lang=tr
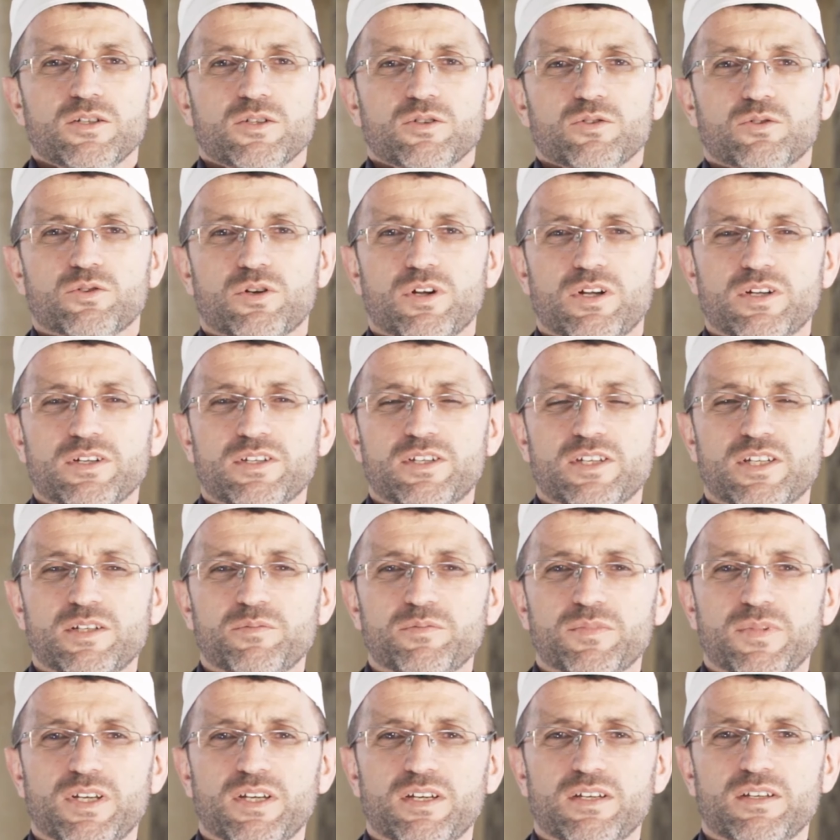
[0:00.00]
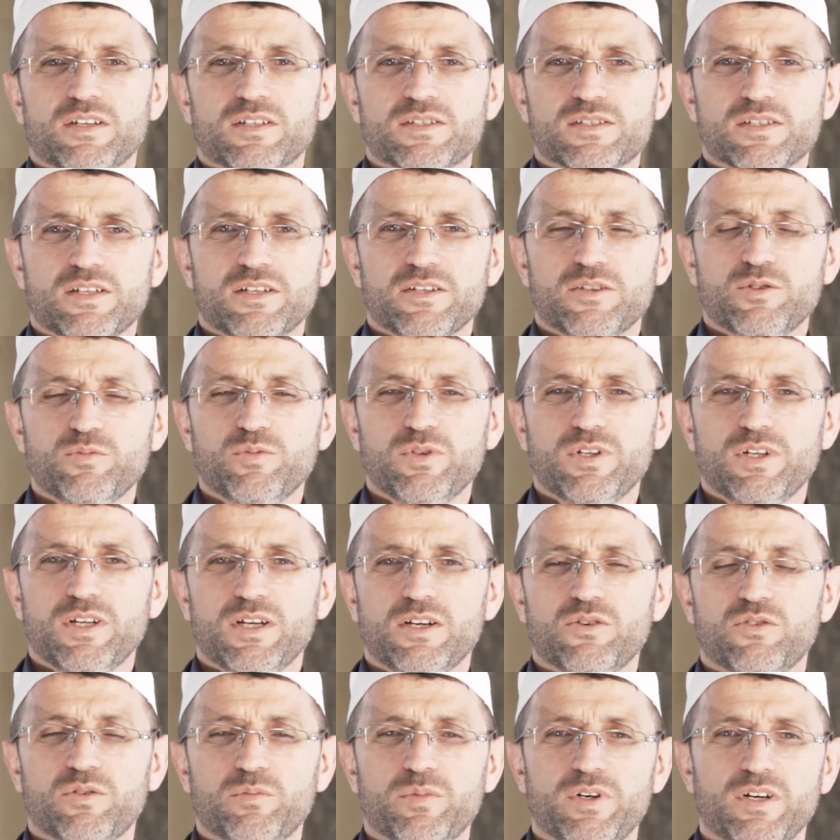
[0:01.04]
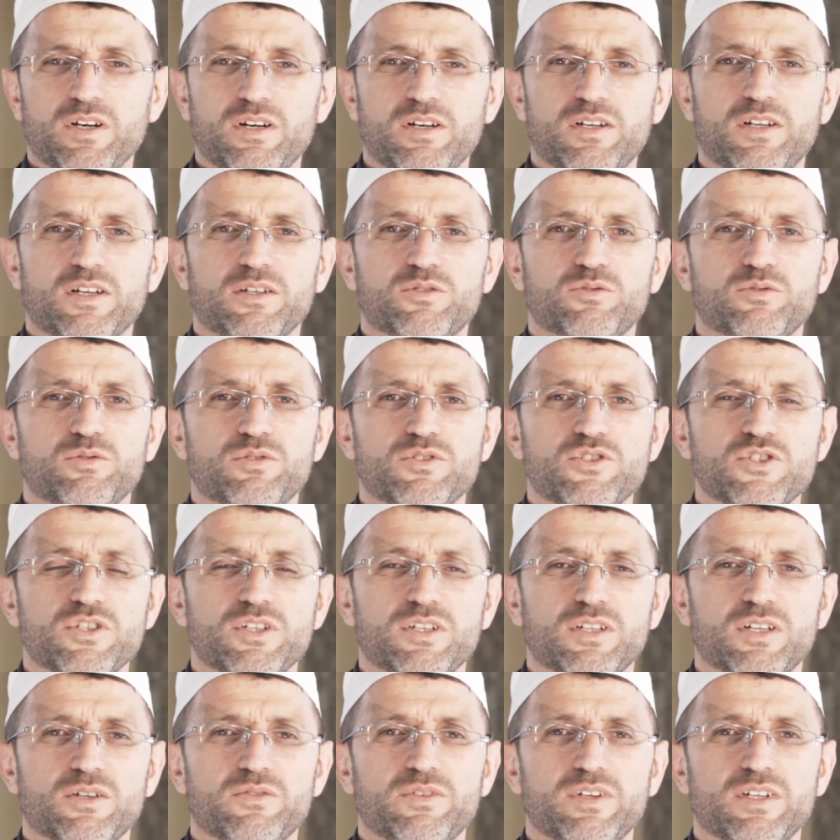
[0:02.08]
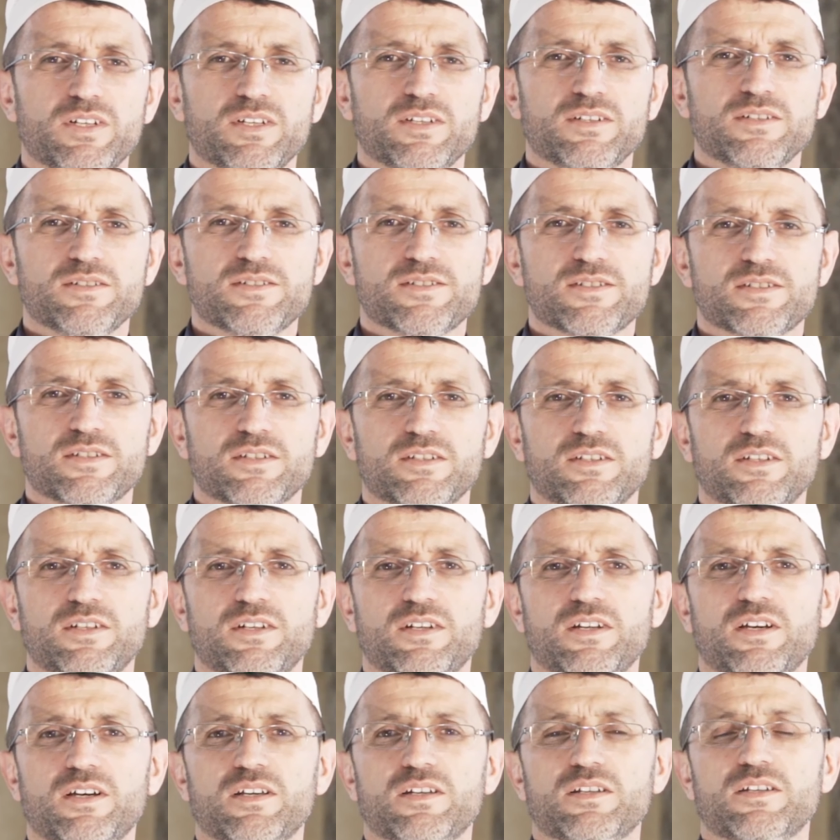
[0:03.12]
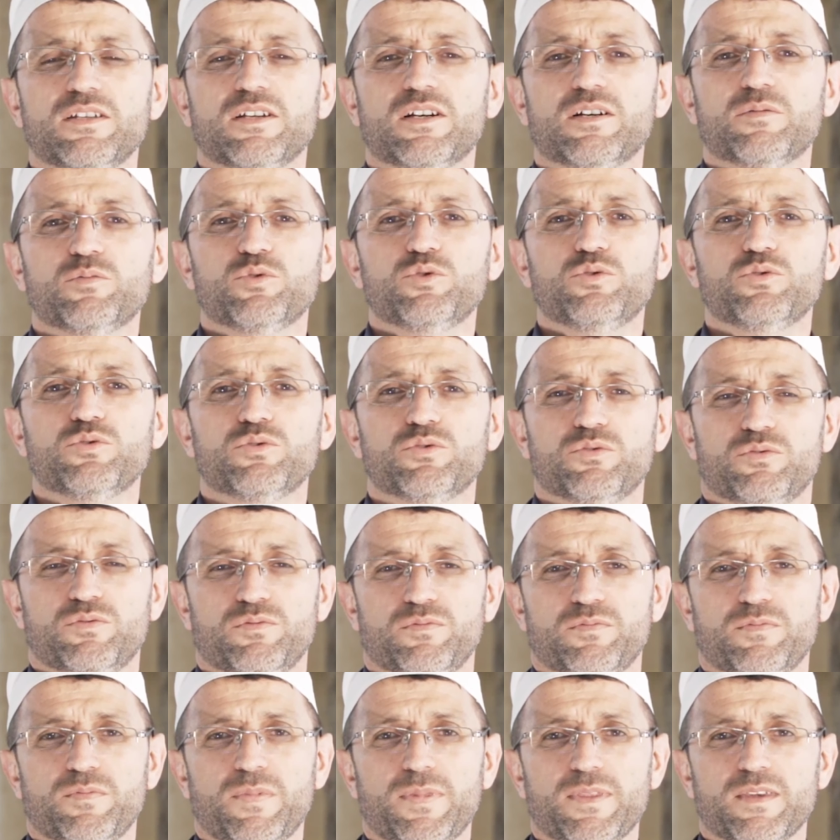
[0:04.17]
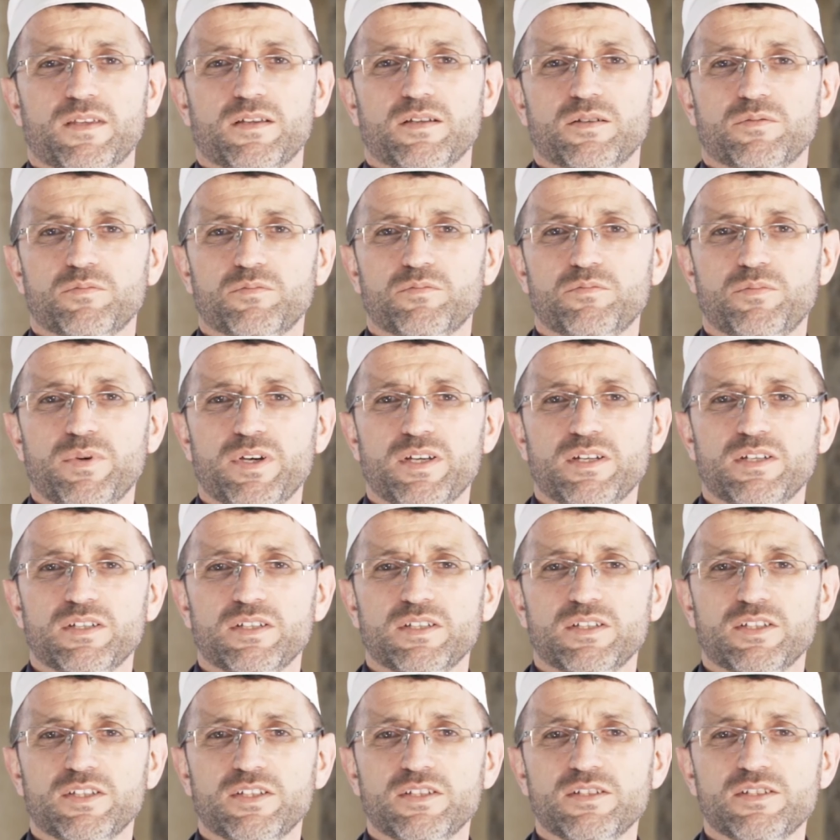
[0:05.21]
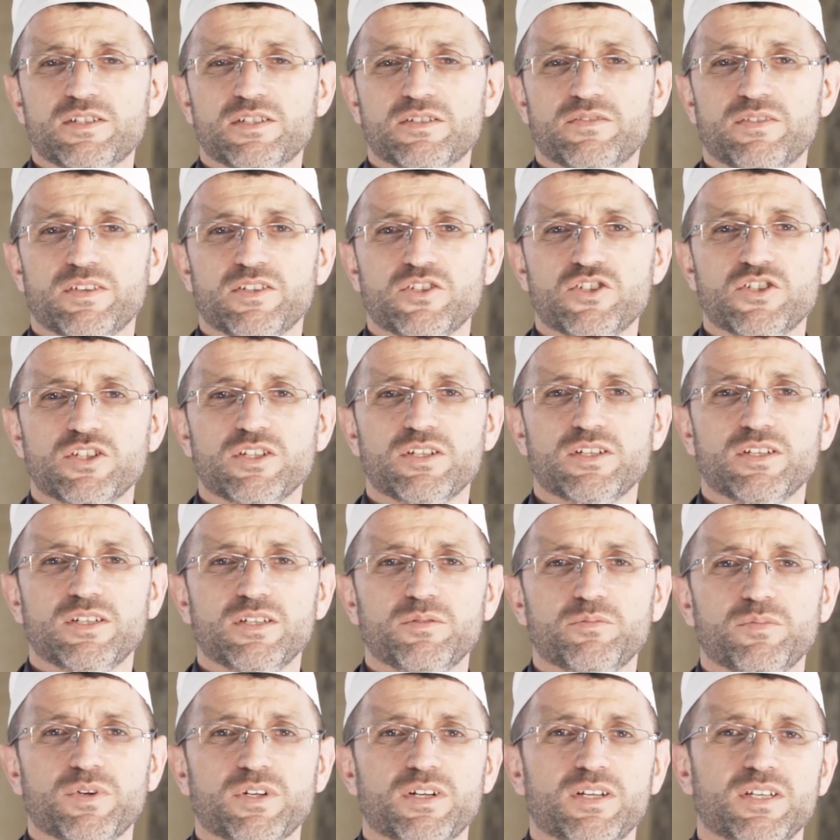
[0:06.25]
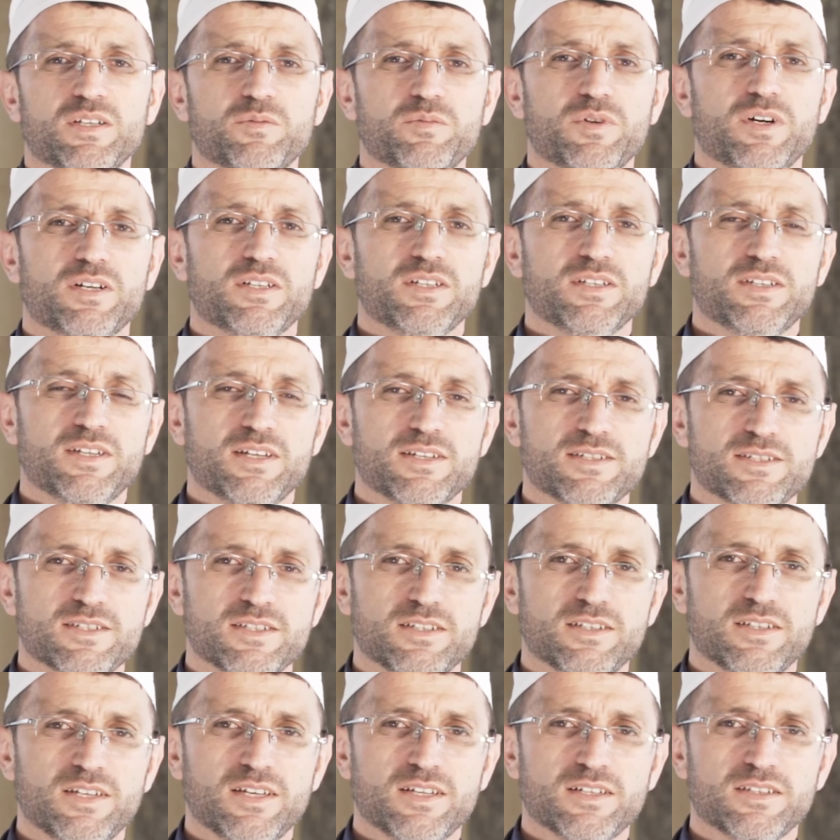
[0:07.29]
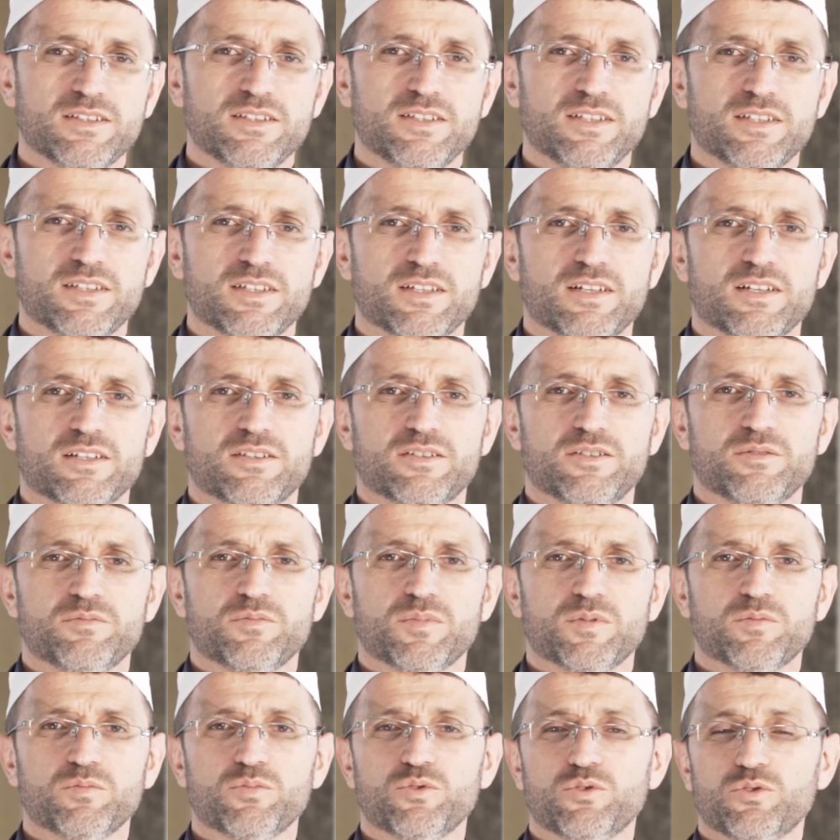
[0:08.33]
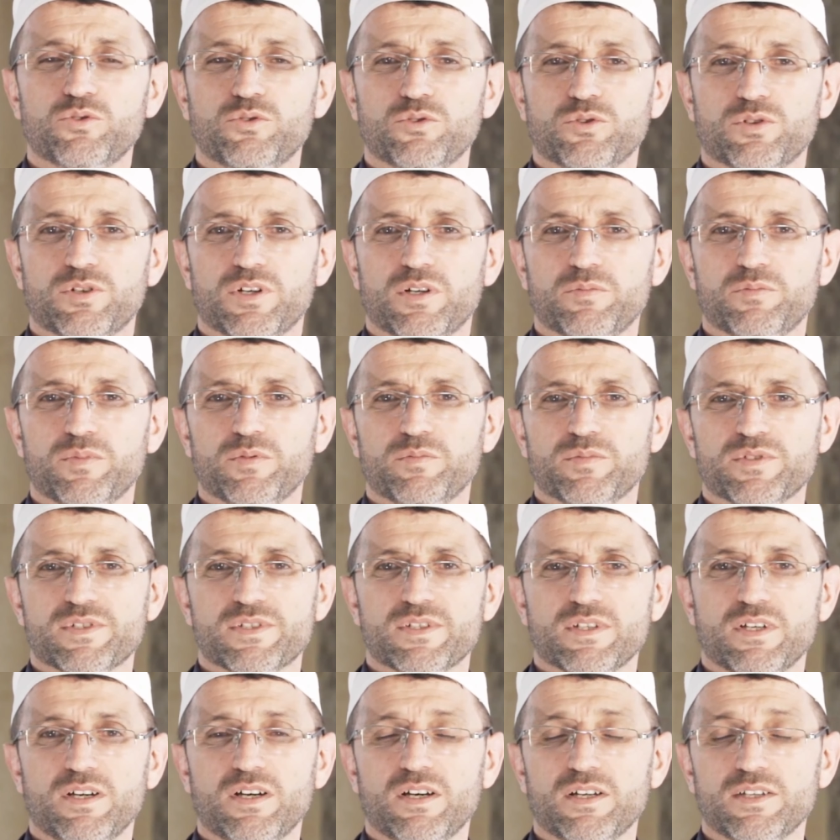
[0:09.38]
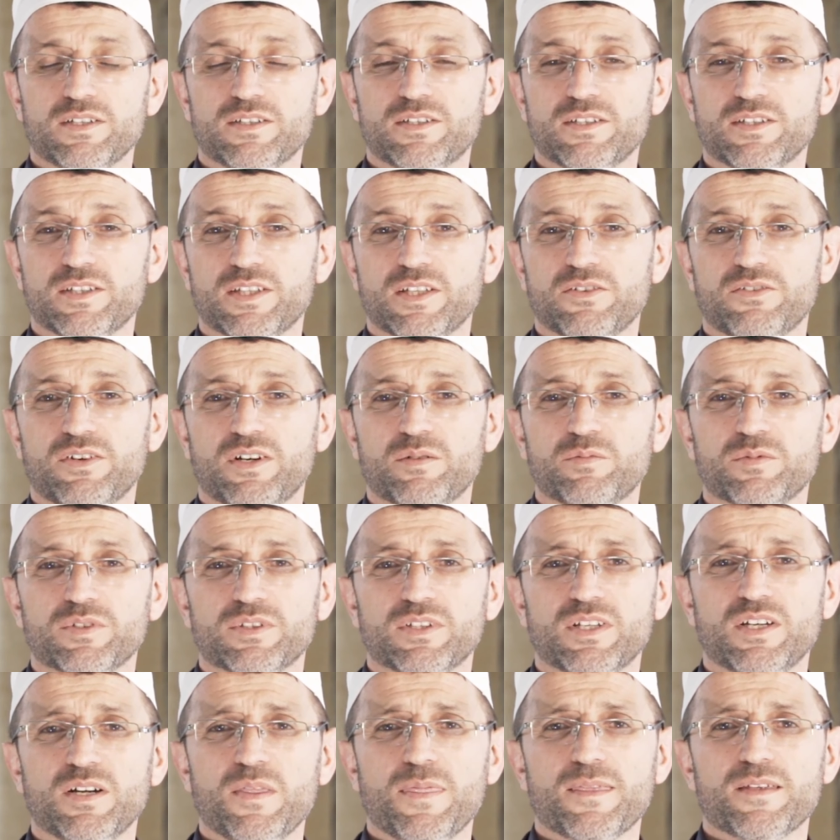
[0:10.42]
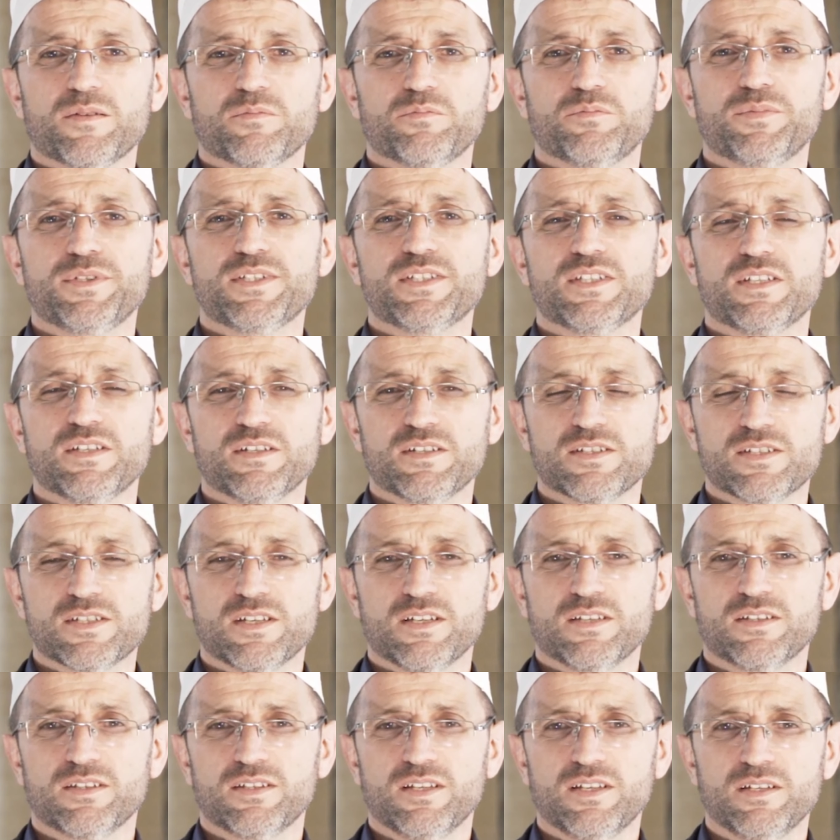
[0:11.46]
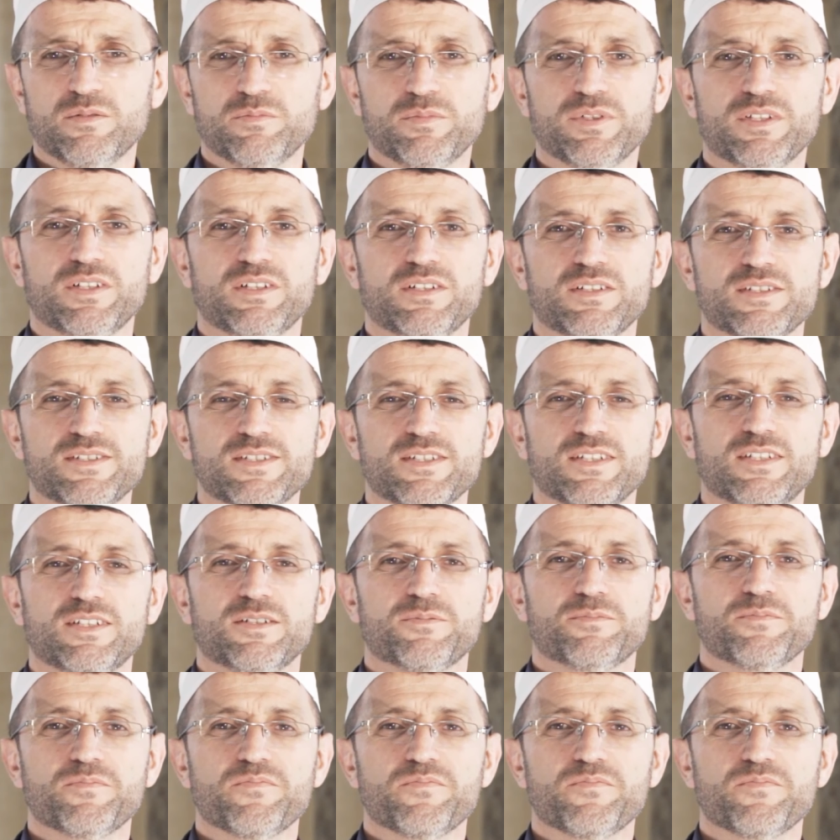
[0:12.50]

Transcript: Kur'an-ı Kerim'de Estaizu billah ve ma halaktul cinne vel ins illa liya'budun ben ins ve cinni bana ibadet etsinler diye yarattım buyuruyor Rabbimiz. Ayetin devamında biz insandan bir rızık